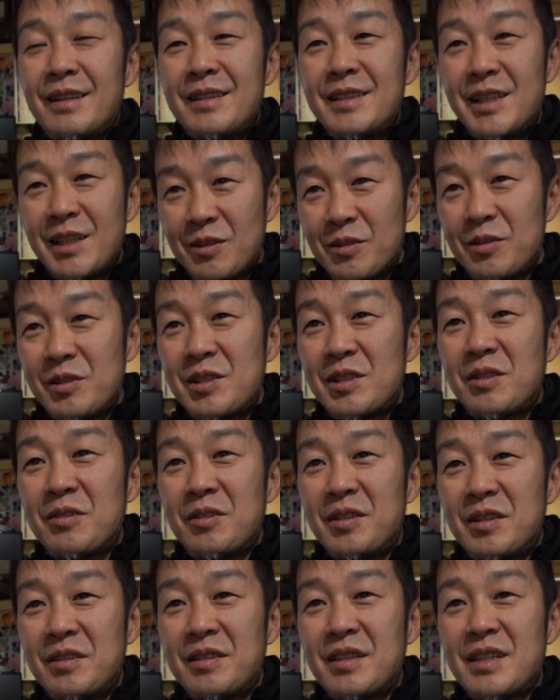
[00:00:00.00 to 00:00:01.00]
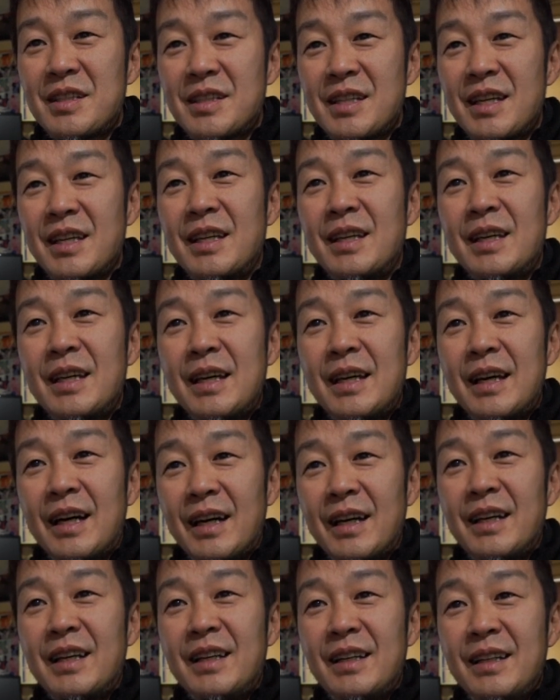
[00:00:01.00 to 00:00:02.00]
チェックしといてください
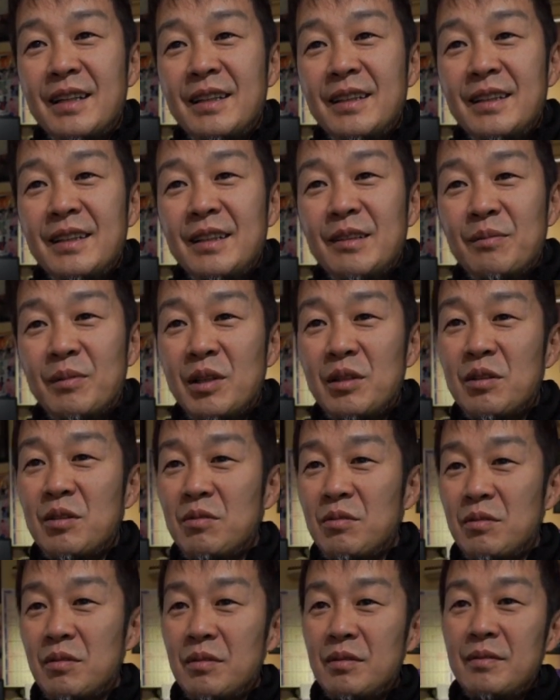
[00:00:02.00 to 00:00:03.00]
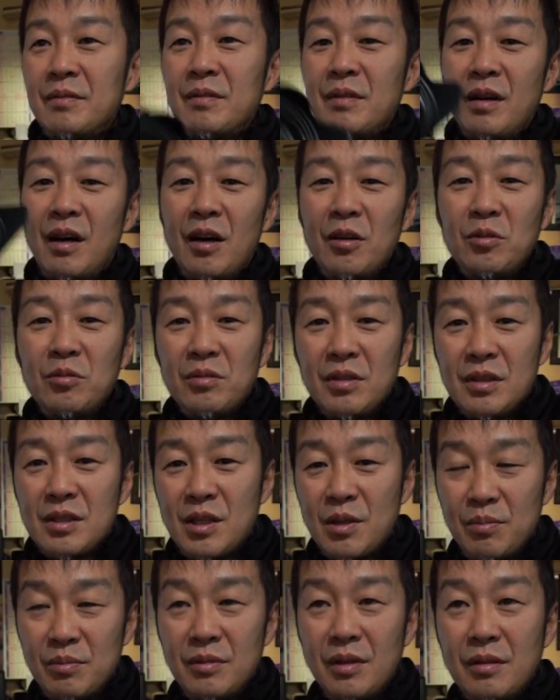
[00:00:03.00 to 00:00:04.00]
ああとね
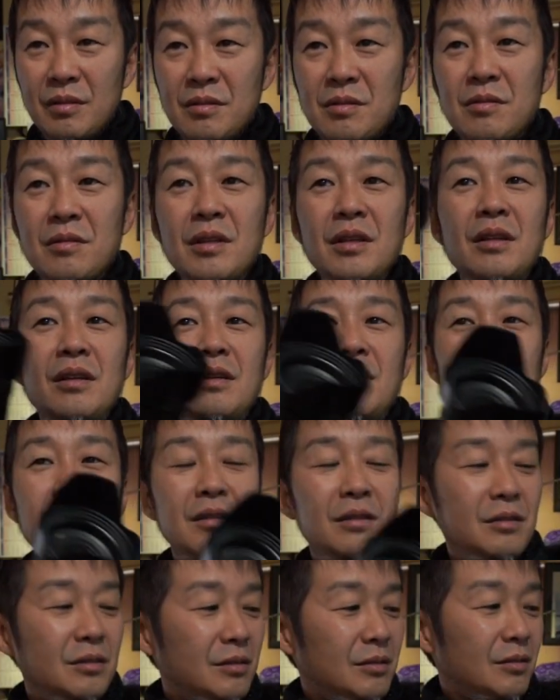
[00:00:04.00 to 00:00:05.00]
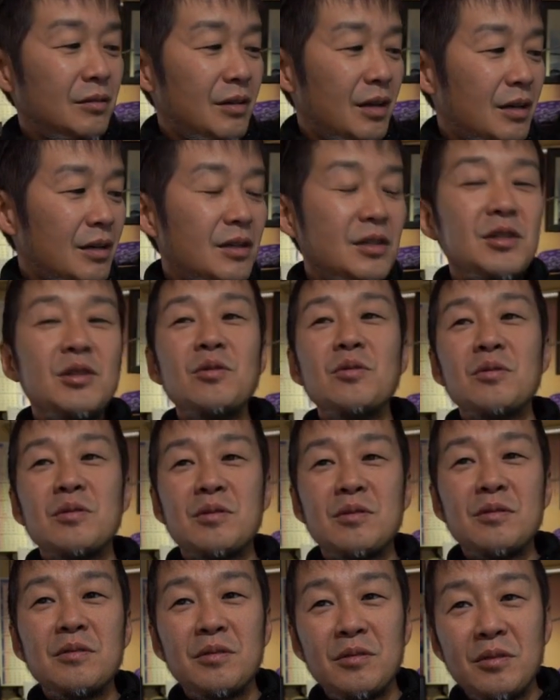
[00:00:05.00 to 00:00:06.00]
セブン R3 の話を
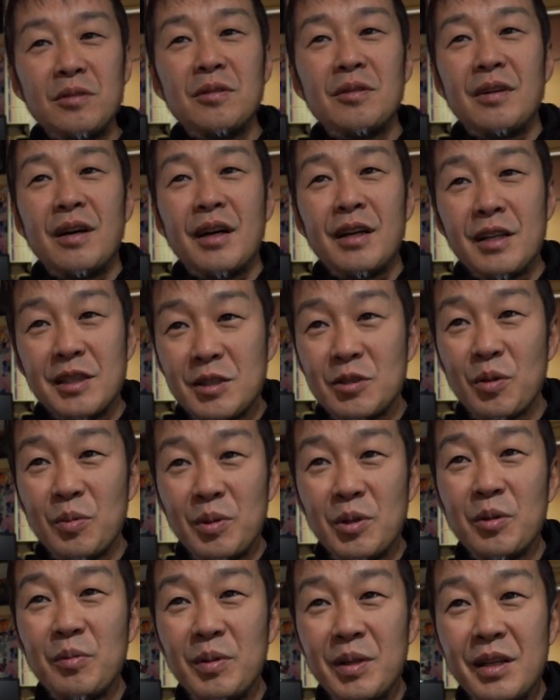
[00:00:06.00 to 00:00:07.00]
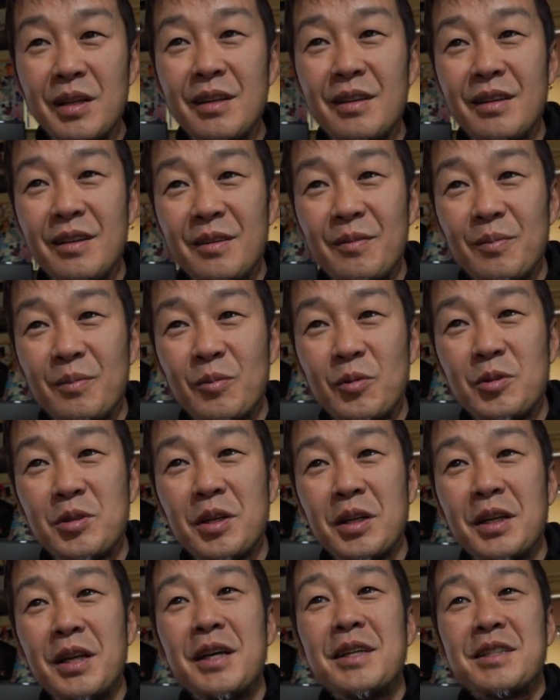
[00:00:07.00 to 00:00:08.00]
すると話飛び飛びで申し
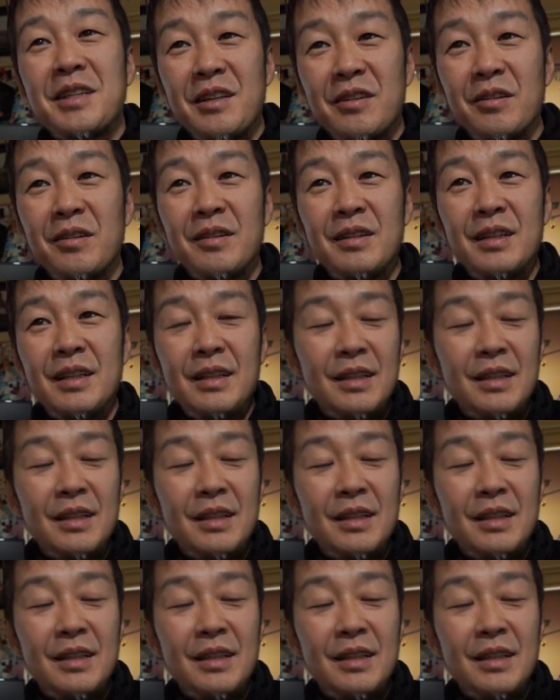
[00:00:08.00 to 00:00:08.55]
訳ないですけどない